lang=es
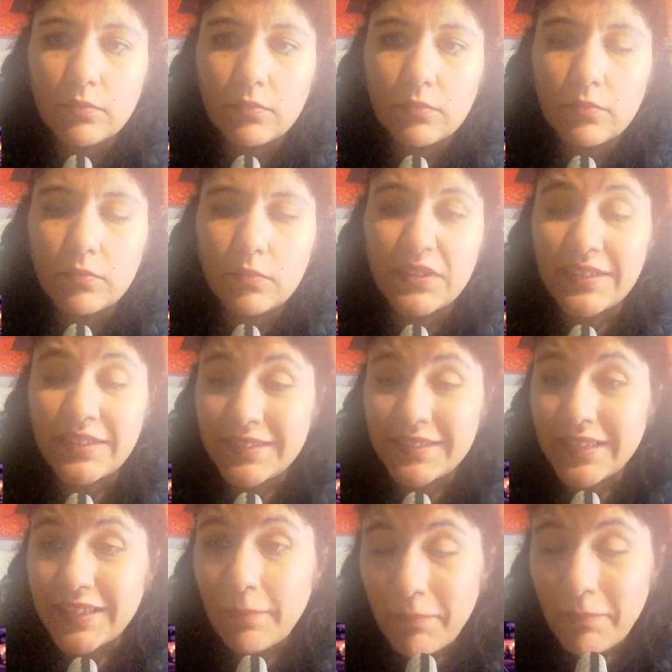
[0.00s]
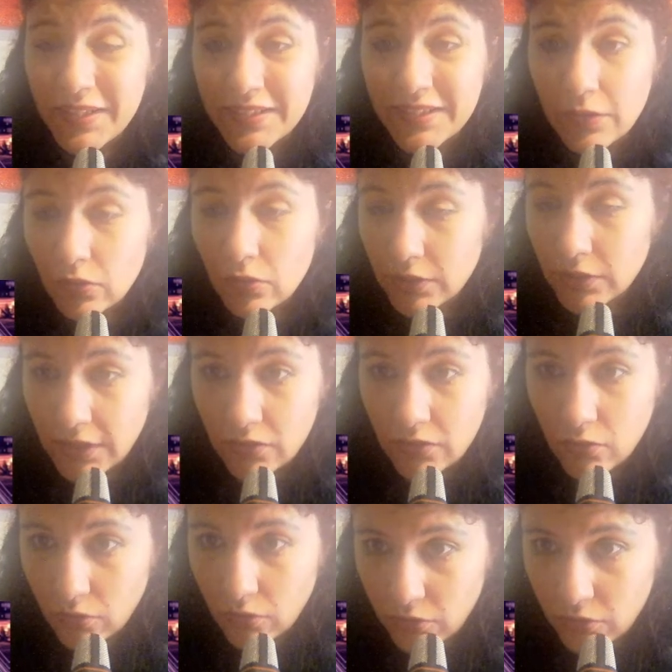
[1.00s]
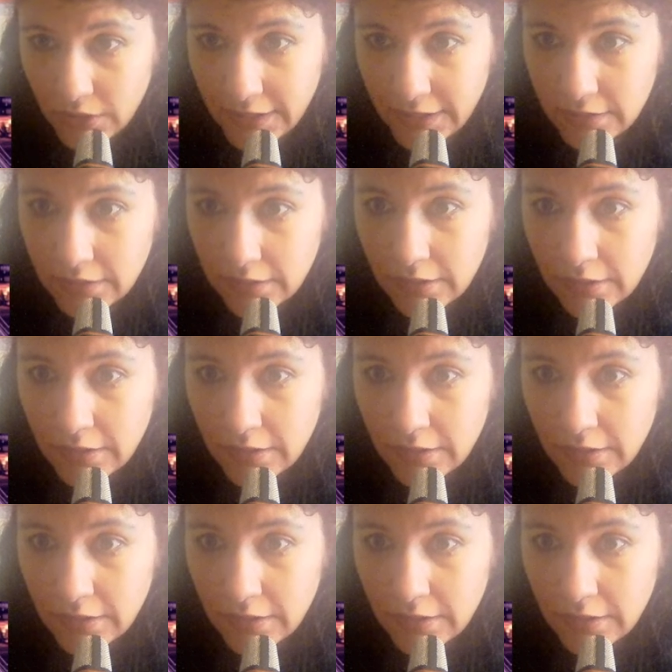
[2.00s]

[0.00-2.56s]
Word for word: pues están pasando otras cosas